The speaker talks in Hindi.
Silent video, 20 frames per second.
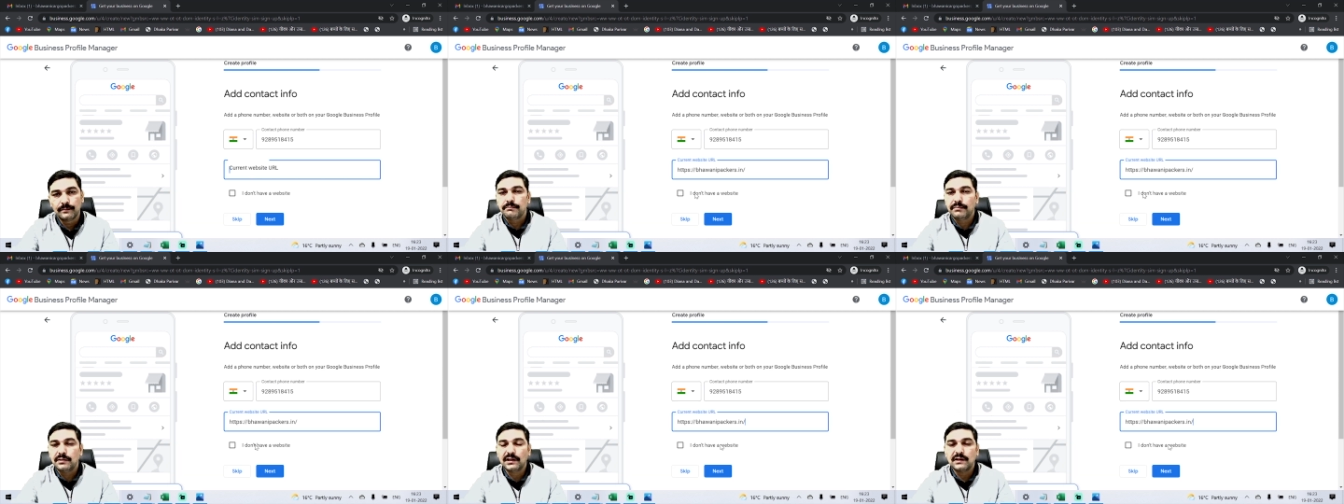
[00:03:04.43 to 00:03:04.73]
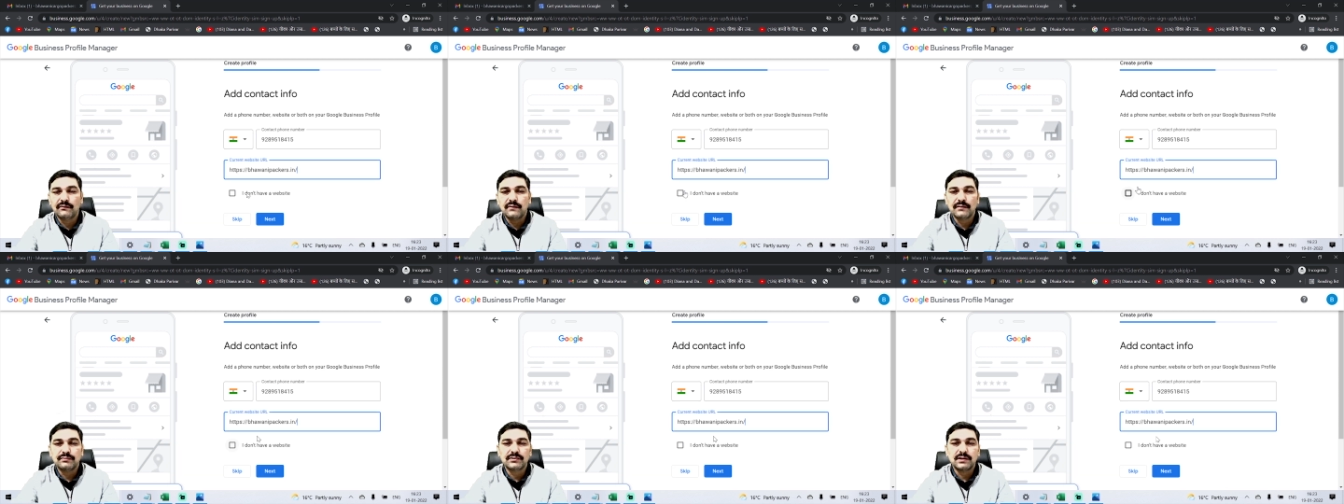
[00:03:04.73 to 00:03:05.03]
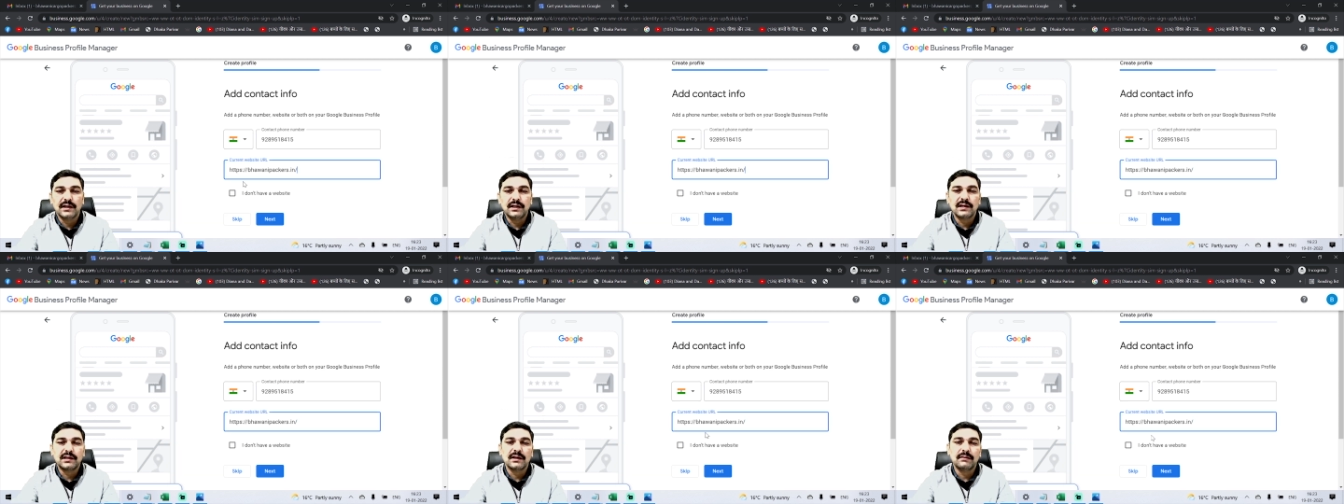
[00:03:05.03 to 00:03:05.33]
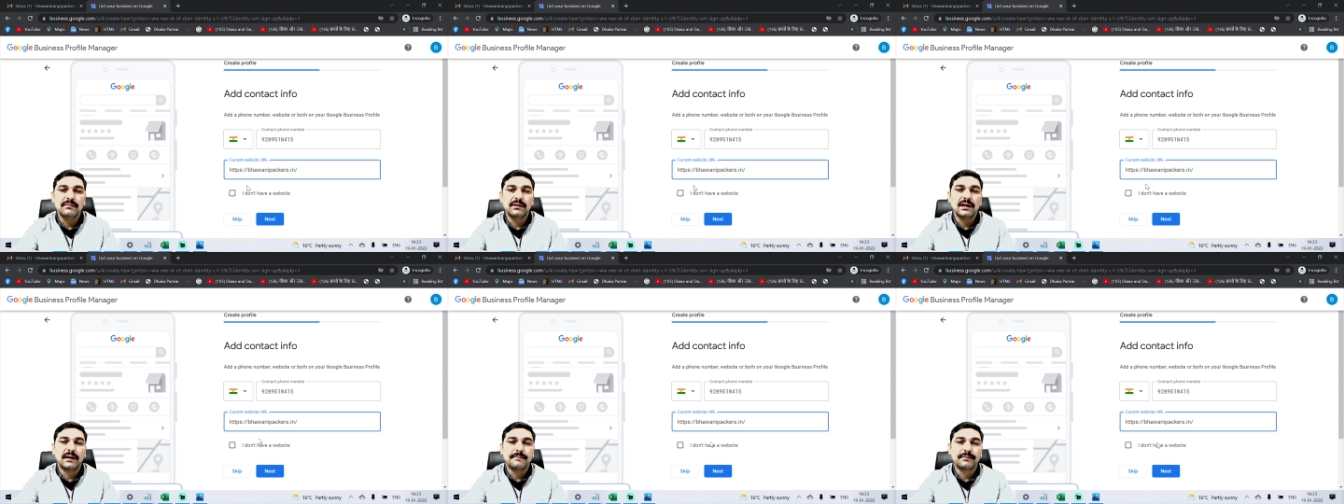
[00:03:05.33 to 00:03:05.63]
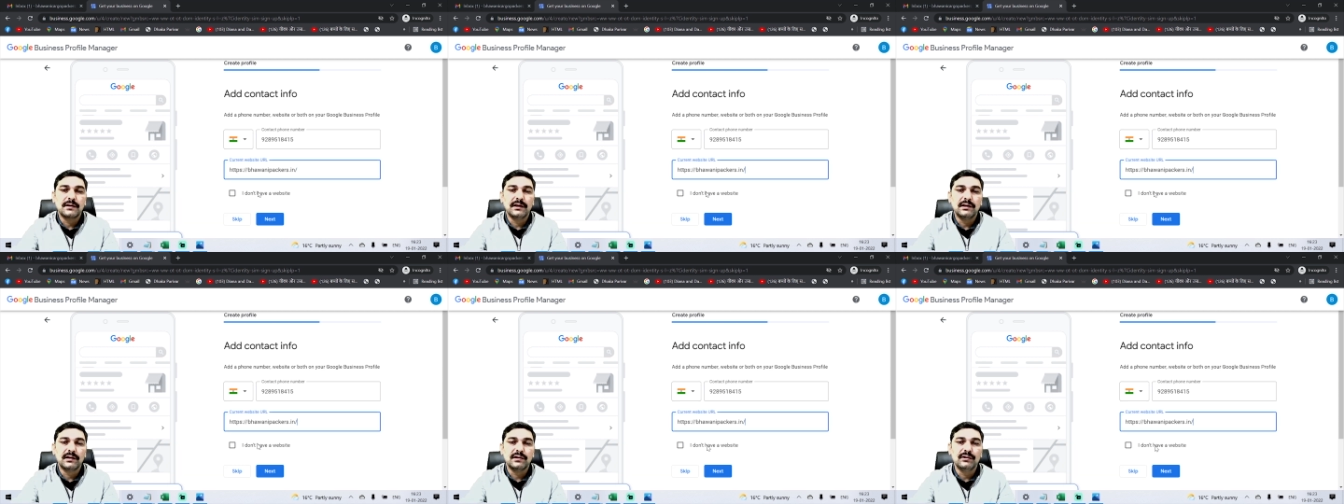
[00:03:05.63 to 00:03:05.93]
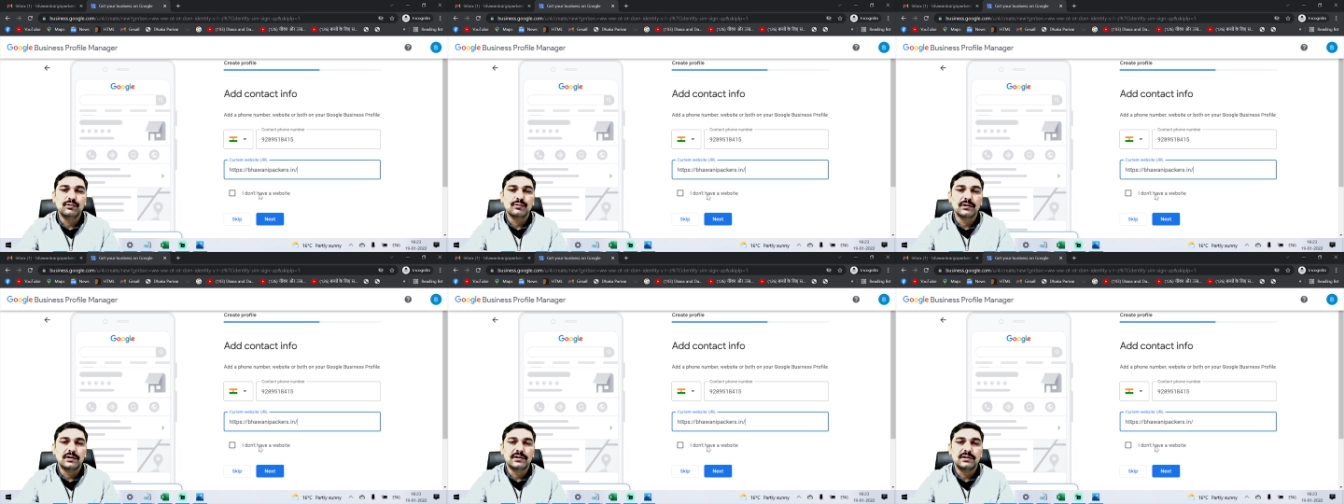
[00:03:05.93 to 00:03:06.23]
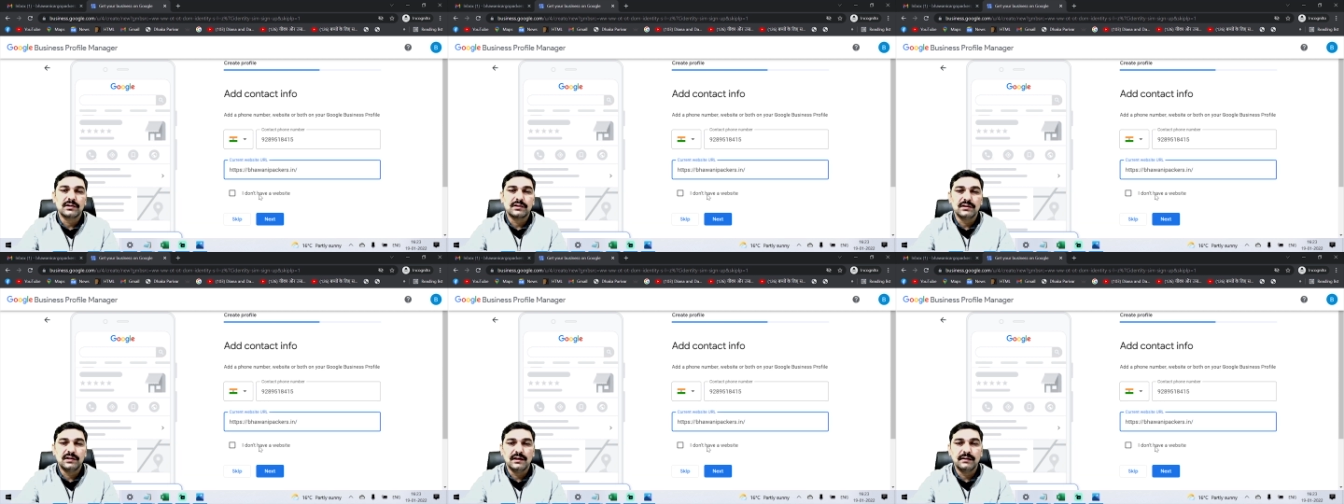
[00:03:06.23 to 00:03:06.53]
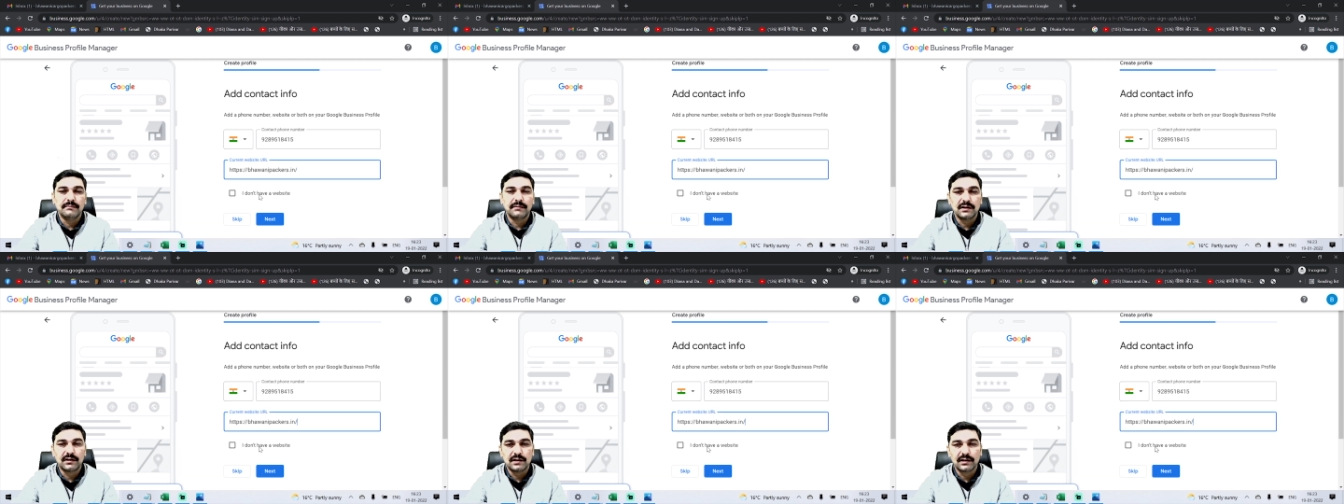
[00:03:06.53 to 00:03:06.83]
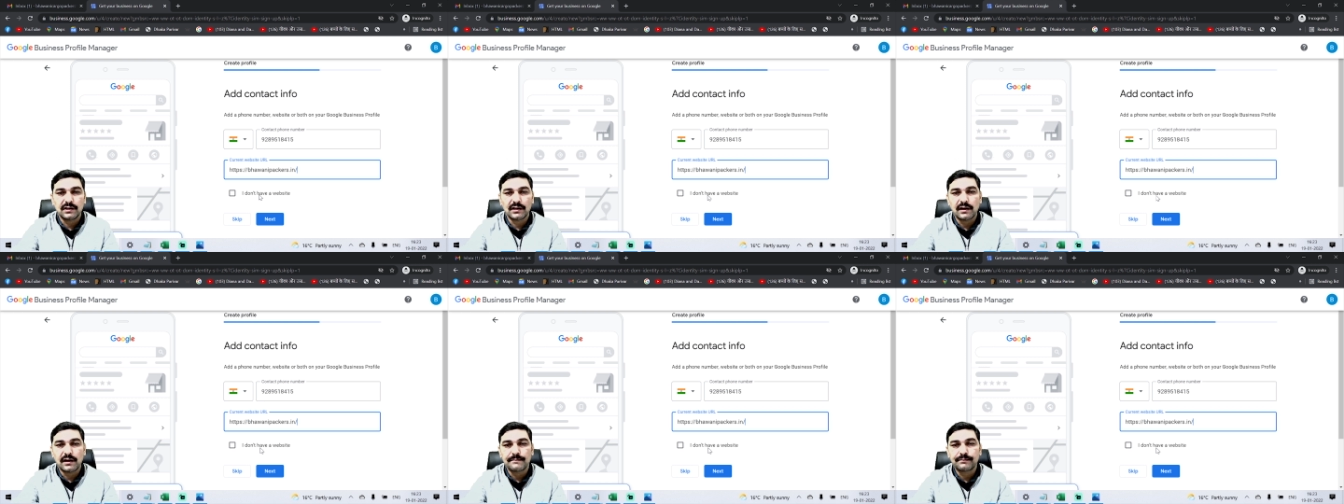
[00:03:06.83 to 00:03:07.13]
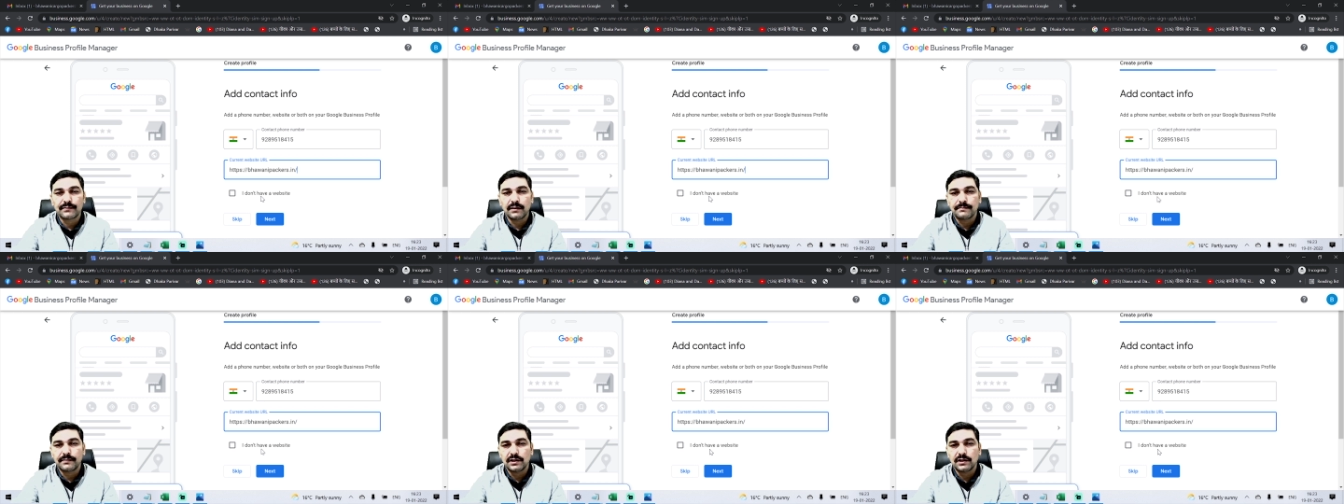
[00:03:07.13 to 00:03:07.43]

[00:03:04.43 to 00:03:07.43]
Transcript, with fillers: बिना वेबसाइट के भी आप कंटिन्यू कर सकते हैं बट अगर आपके